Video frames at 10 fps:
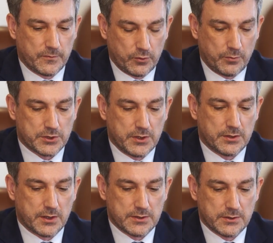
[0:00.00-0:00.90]
в том числе
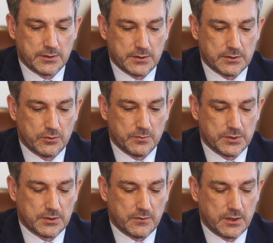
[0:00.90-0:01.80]
отразилось на
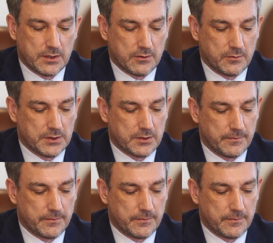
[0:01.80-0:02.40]
стоимости квадратного метра.